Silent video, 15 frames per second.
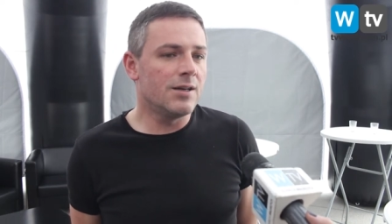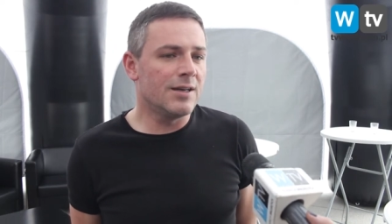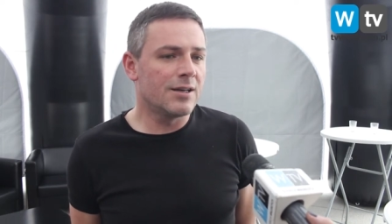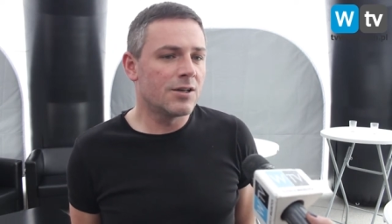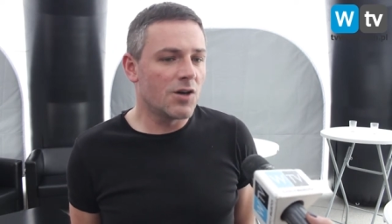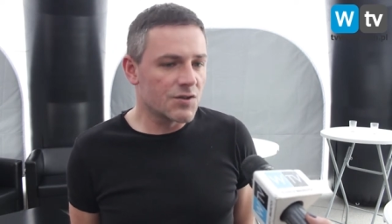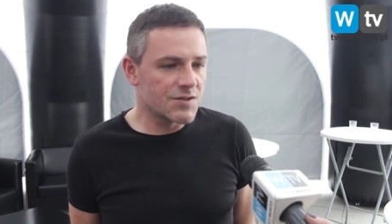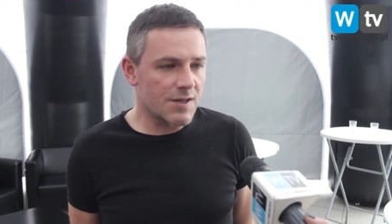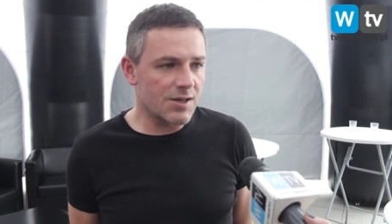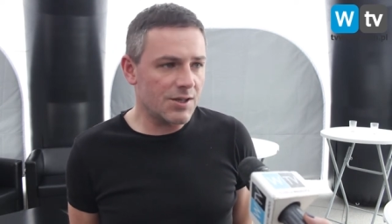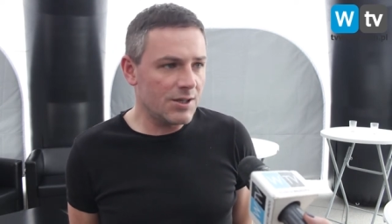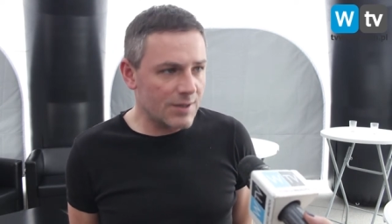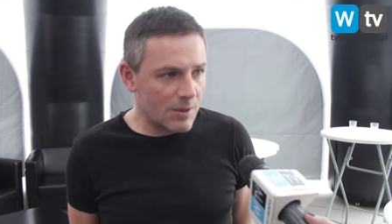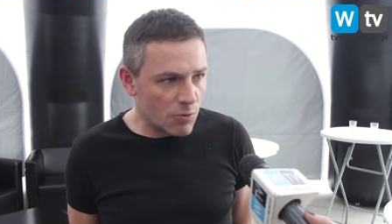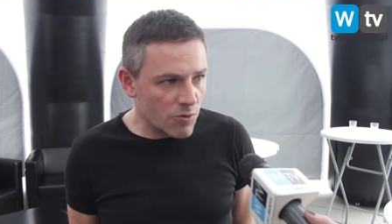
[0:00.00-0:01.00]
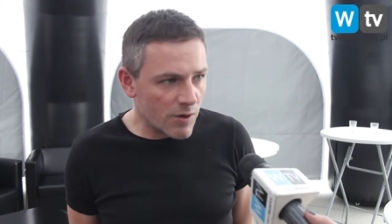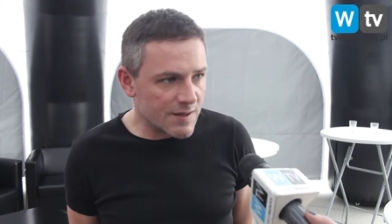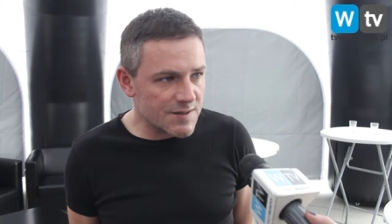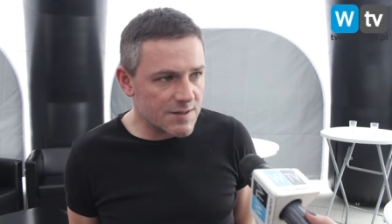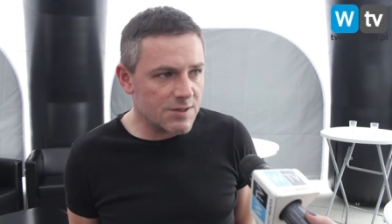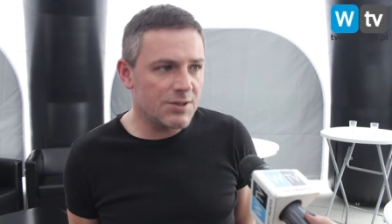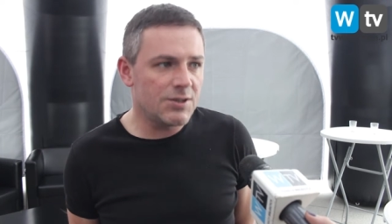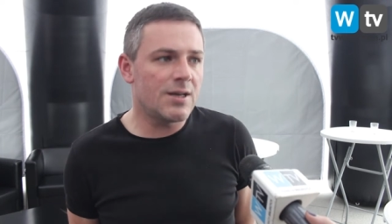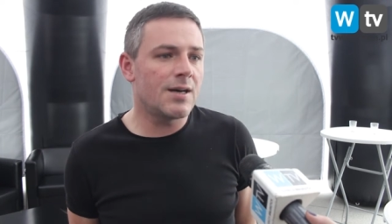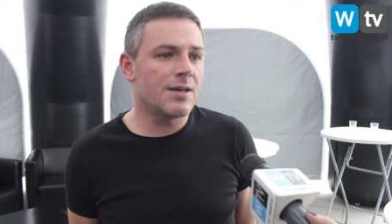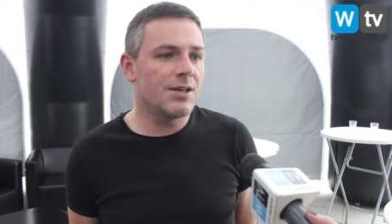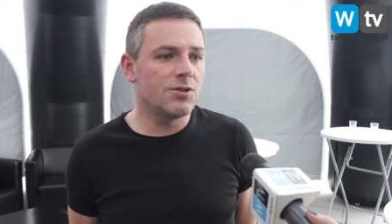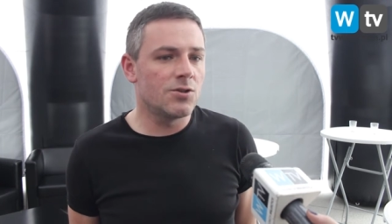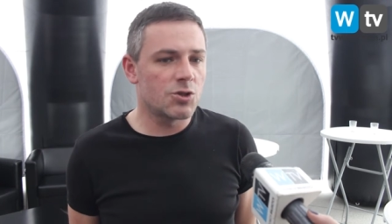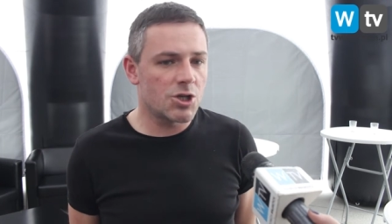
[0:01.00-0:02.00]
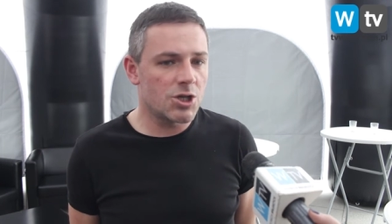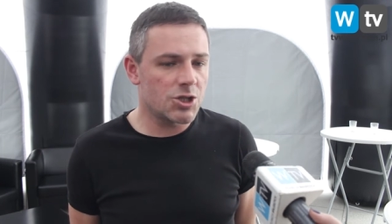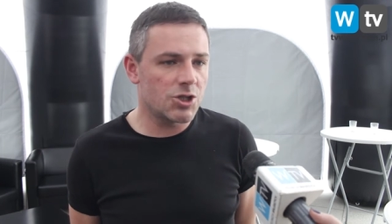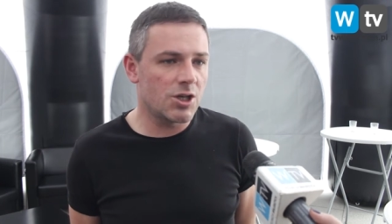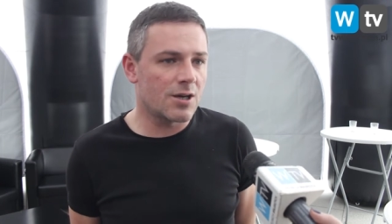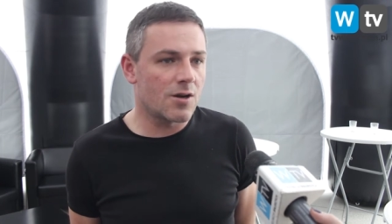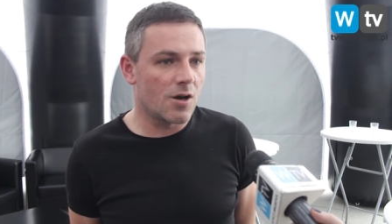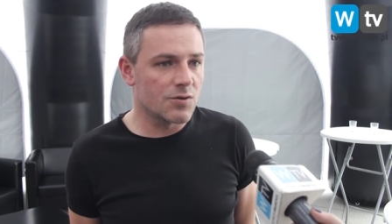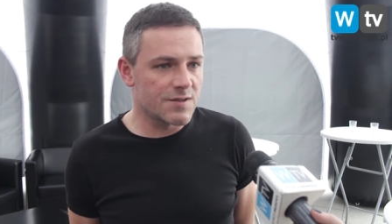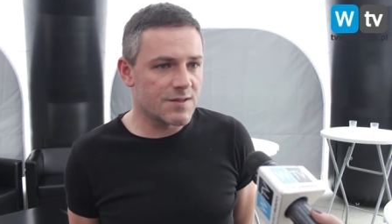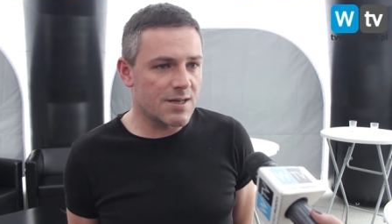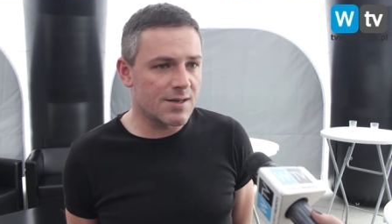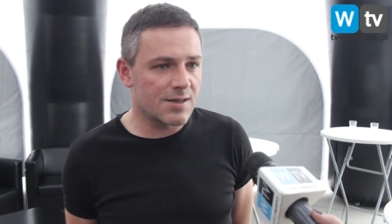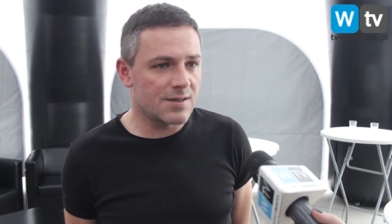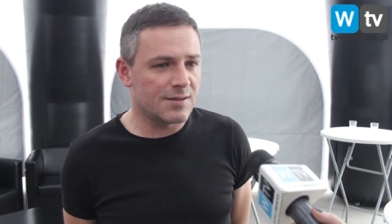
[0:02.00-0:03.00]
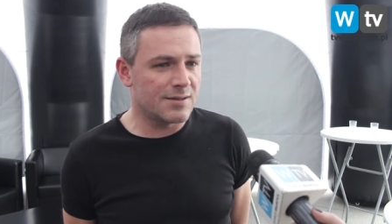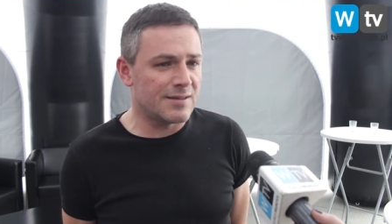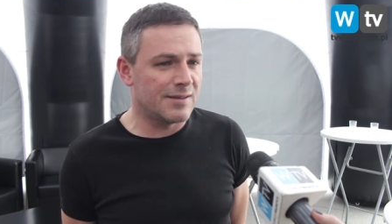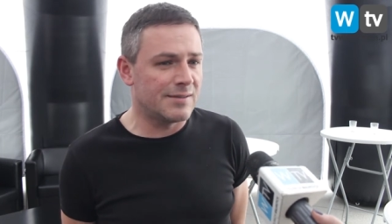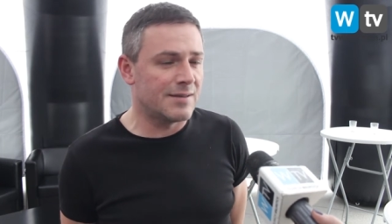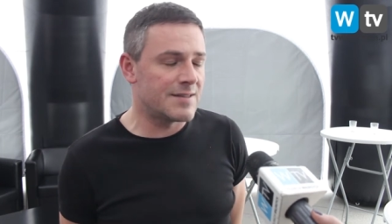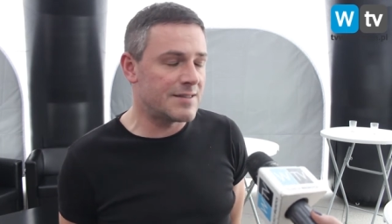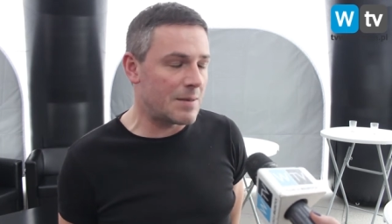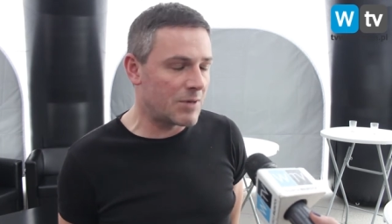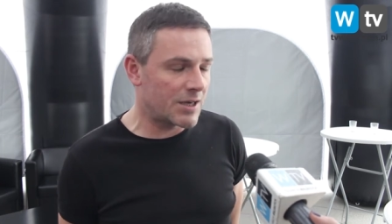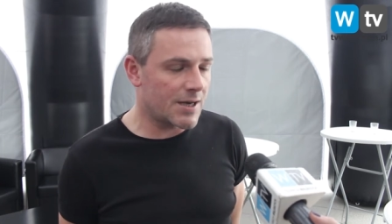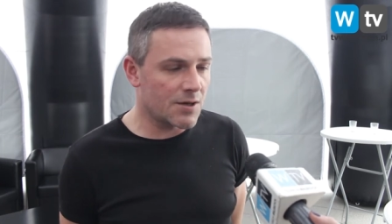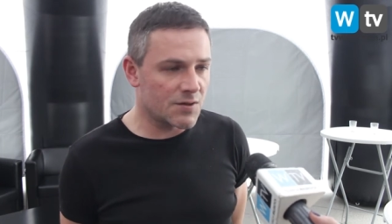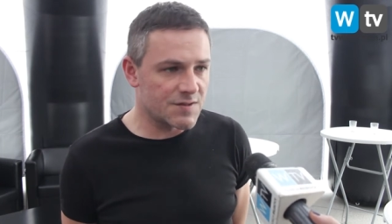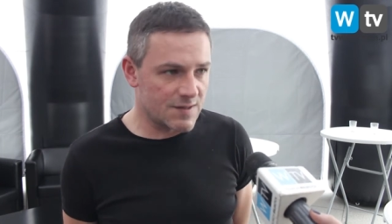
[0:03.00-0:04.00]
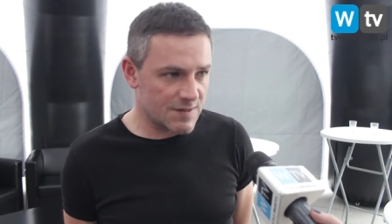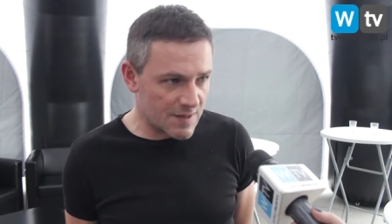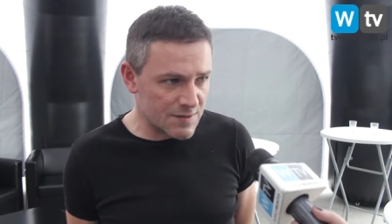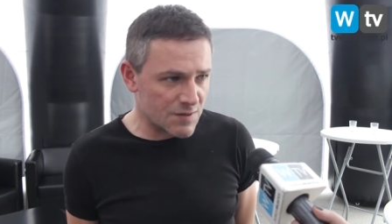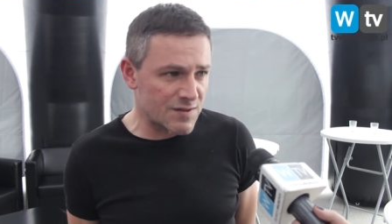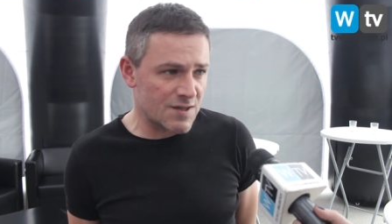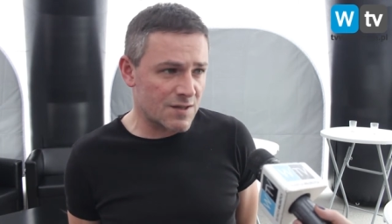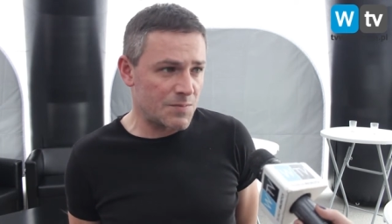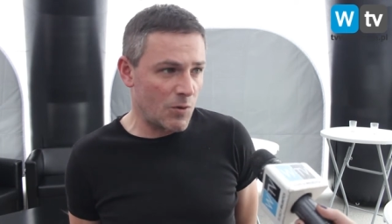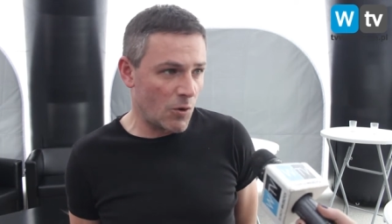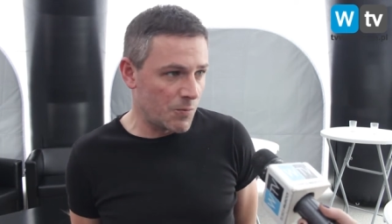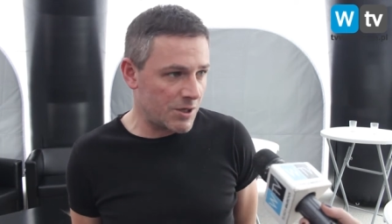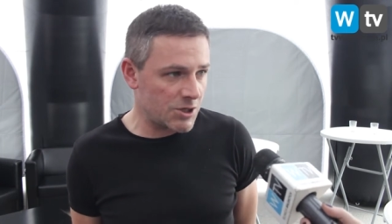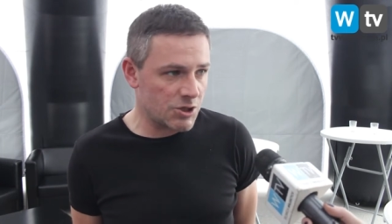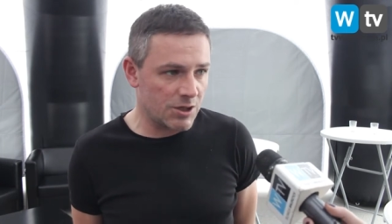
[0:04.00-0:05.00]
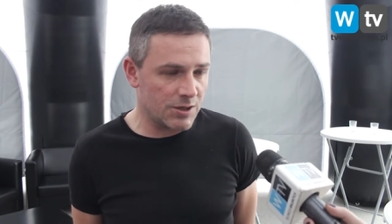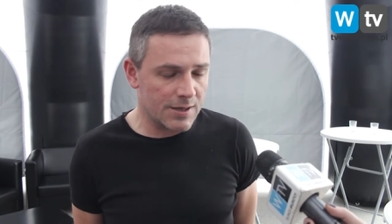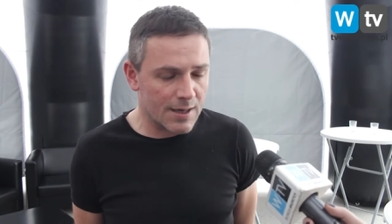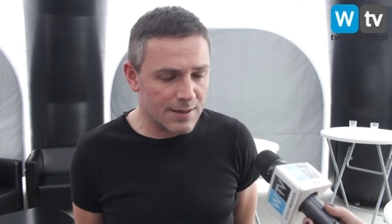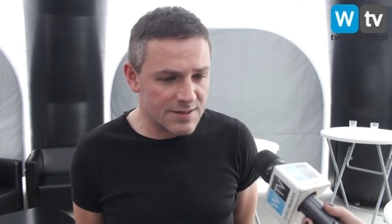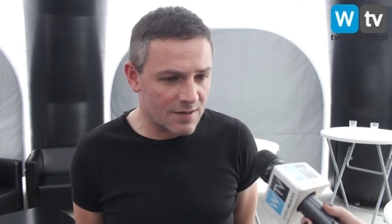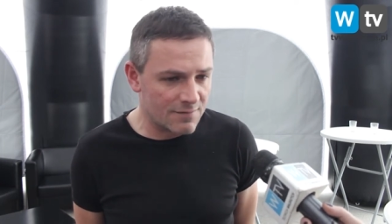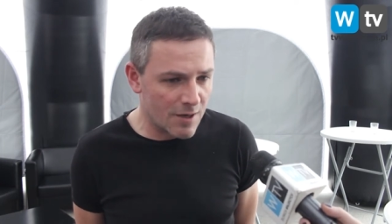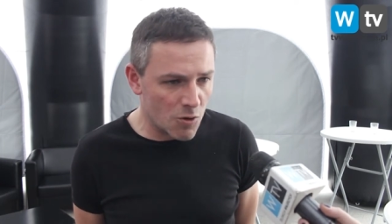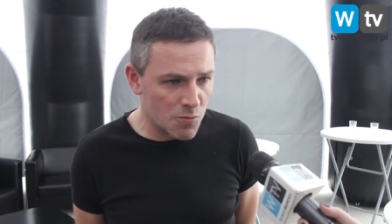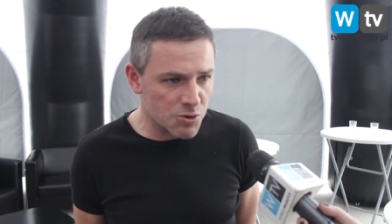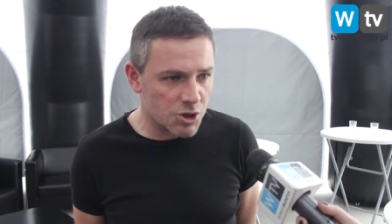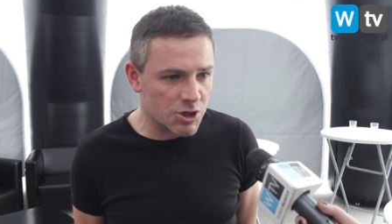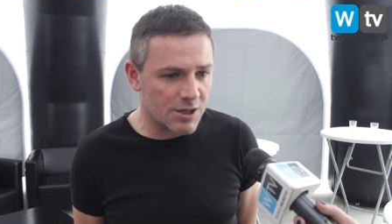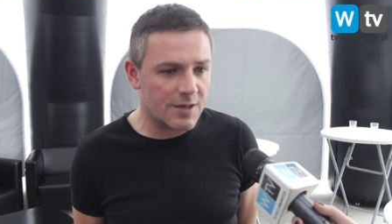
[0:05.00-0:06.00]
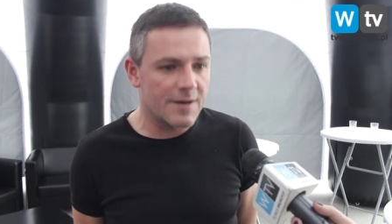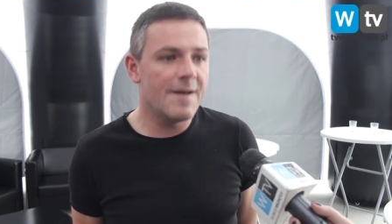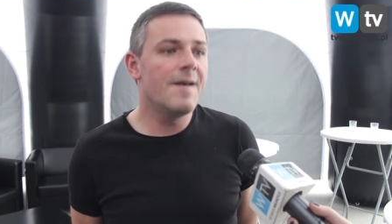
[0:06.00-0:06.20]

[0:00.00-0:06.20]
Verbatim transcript: e, koncert inauguracyjny, a jednocześnie koncert e, zamykający sezon zespołu pieśni i tańca Wałbrzych.